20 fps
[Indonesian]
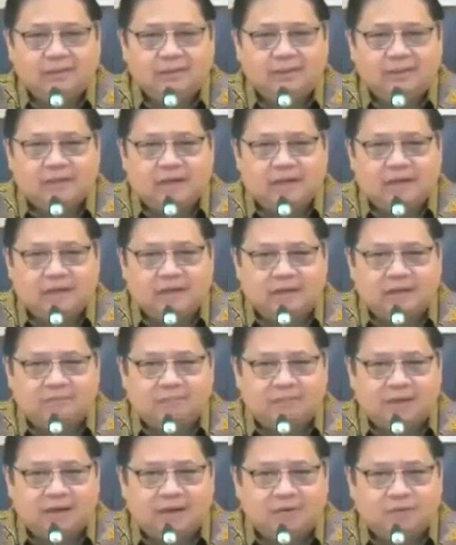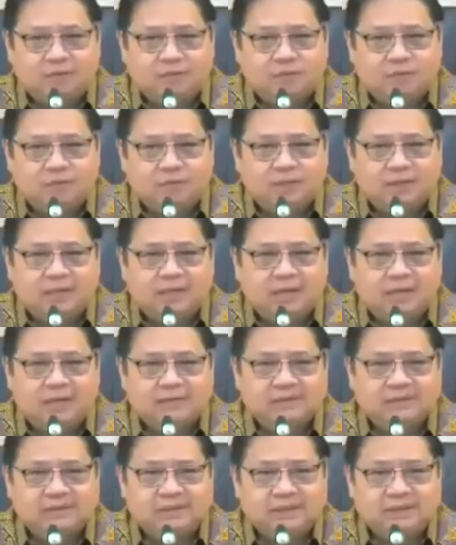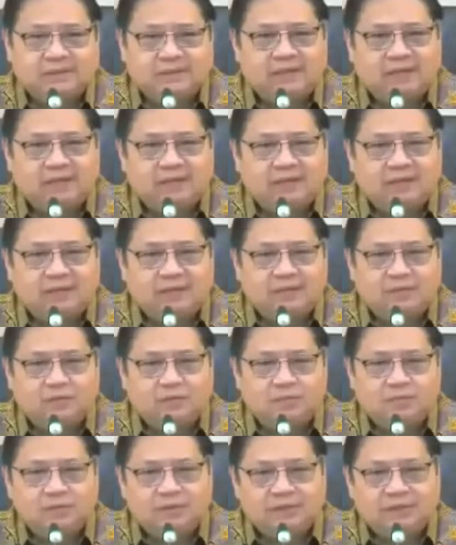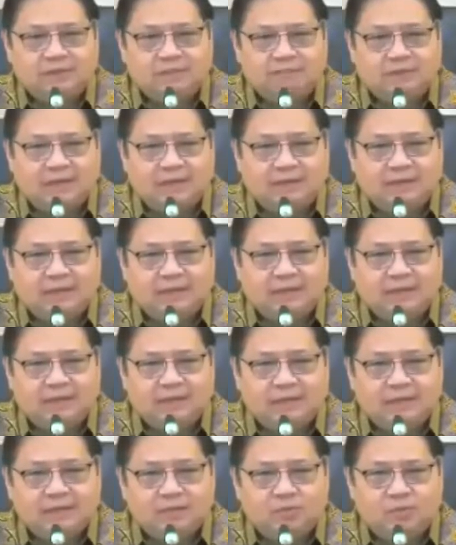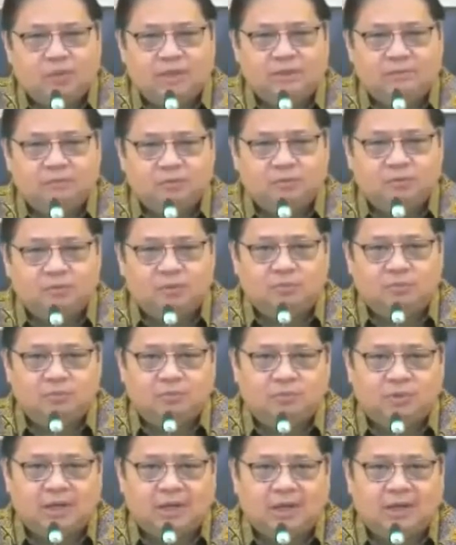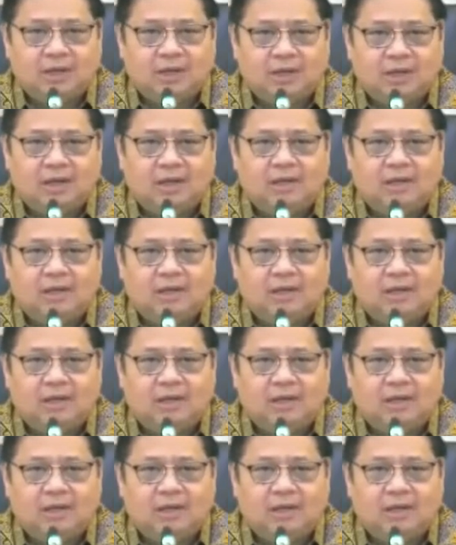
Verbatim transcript: yang akan berlaku mulai hari Senin tanggal 23 Mei 2022